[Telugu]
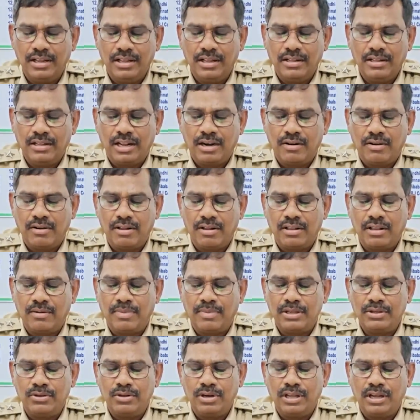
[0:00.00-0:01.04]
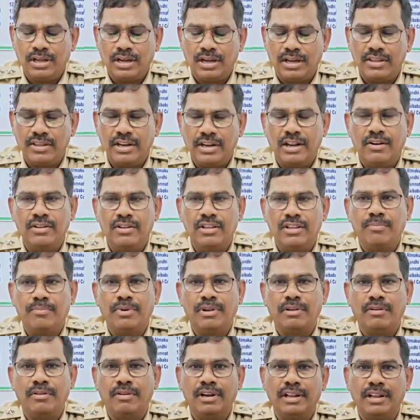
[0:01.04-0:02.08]
తర్వాత మంజుల ఆంజనేయులు అని చెప్పి
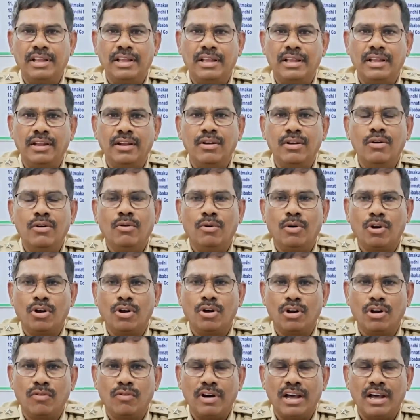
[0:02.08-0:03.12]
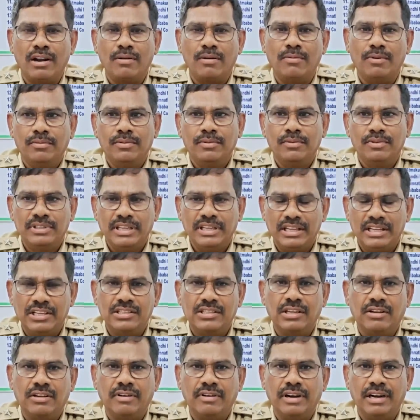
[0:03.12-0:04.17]
వీరికి ఒక్కొక్క వారము జైలు శిక్ష
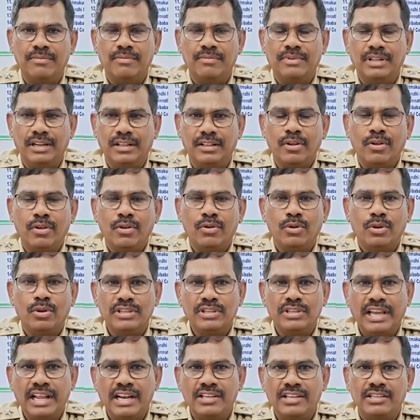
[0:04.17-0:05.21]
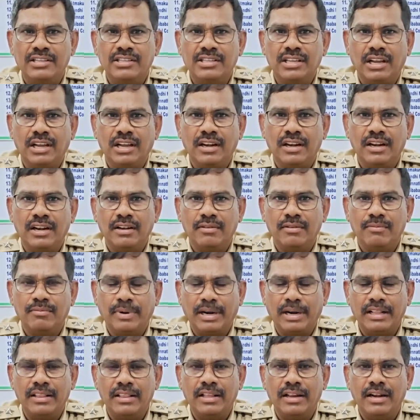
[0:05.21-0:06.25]
వేయడం జరిగింది సో జైలు శిక్ష
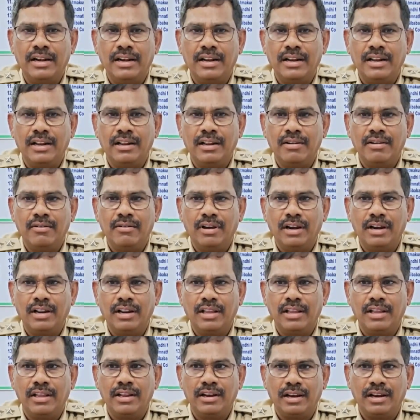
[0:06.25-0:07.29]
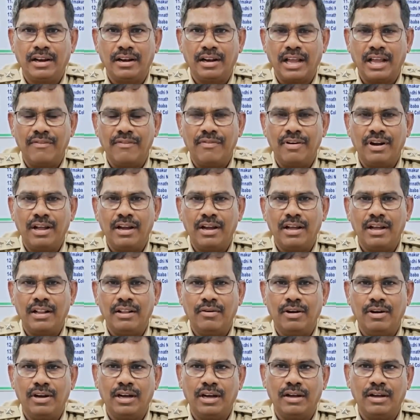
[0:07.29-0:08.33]
పడిందంటే వారికి లైఫ్ లాంగ్ అది
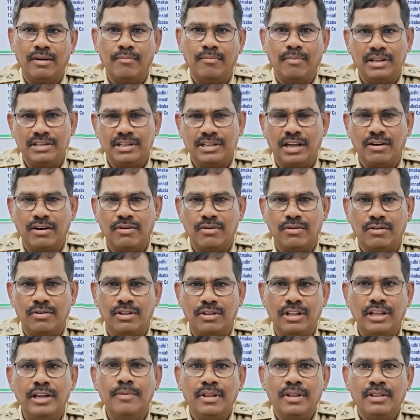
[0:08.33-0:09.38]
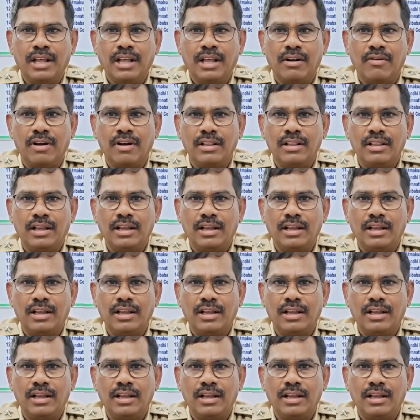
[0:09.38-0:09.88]
ఒక మచ్చలాగా ఉంటుంది తర్వాత